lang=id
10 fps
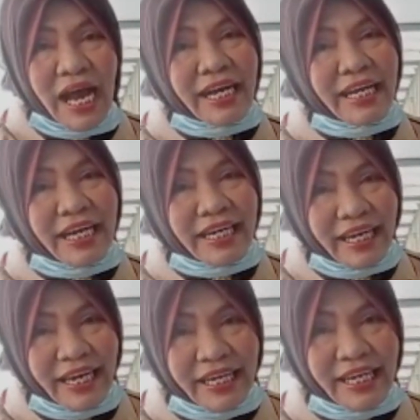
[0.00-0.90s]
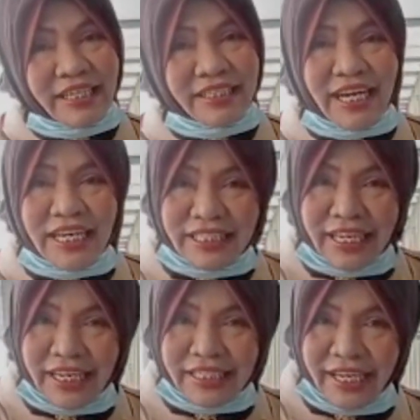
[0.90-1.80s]
Adik-adik yang sangat
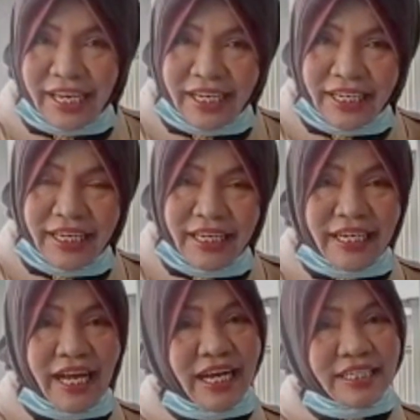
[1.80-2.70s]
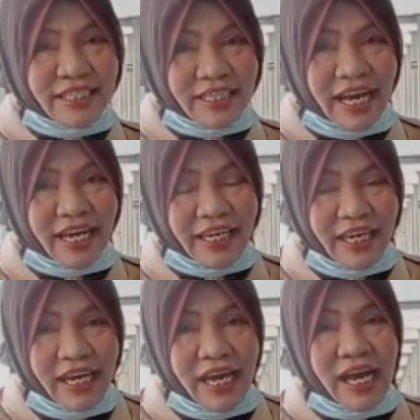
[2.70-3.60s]
saya sayangi, kakak
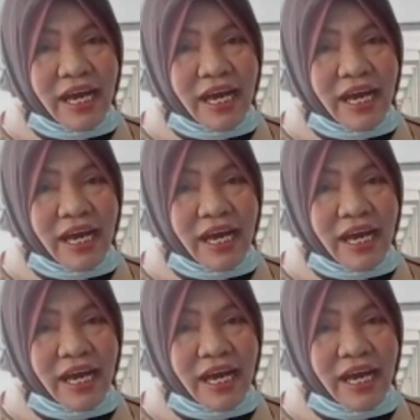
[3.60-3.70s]
cintai,